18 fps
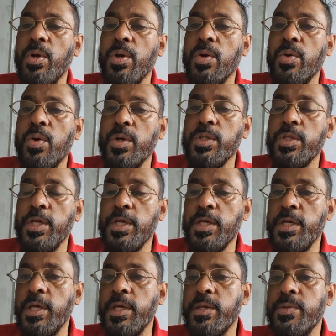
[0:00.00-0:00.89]
কর
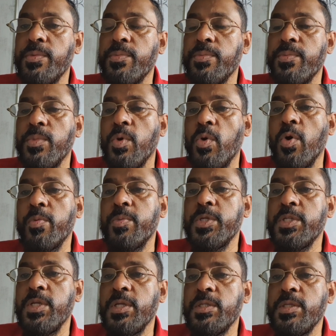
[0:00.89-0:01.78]
থেকেই
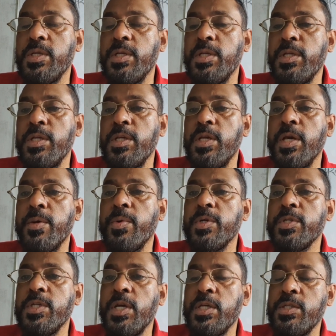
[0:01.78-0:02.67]
অভিজাত শ্রেণী এবং
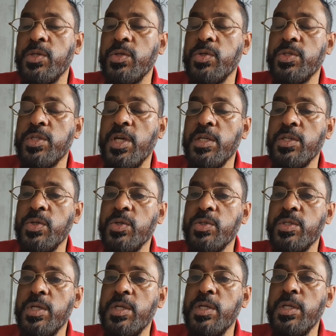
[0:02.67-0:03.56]
শাসক শাসক
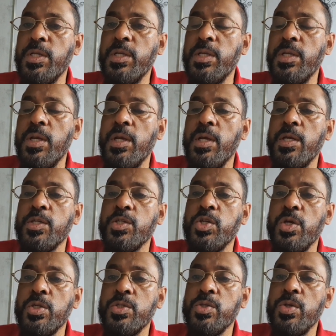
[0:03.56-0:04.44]
শ্রেণীর
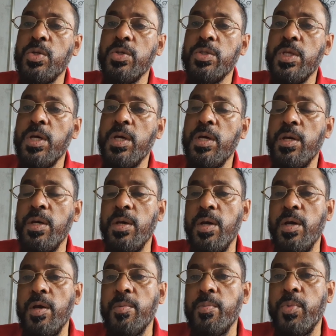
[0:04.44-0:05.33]
সচ্ছলতা
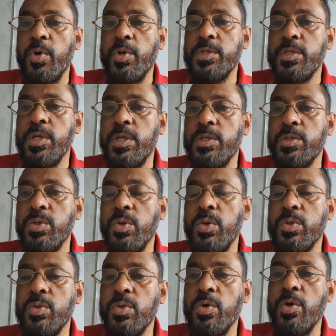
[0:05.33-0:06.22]
পরিচালিত
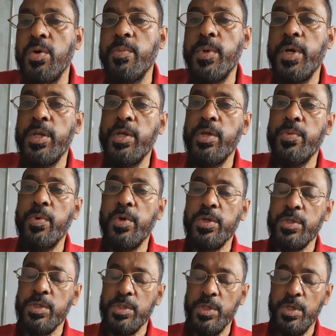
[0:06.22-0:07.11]
হতো বা
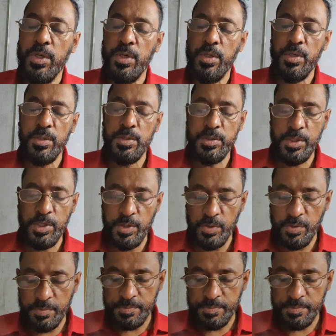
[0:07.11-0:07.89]
নির্ভরশীল ছিল